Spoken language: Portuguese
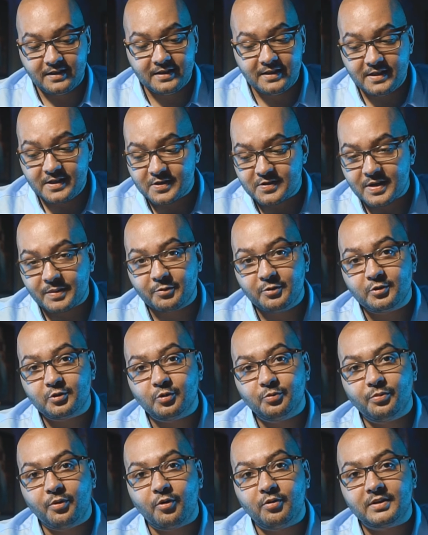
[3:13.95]
E isso é
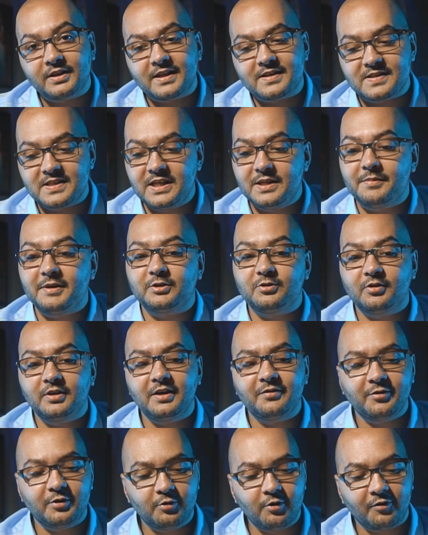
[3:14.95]
muito bom na cinematografia.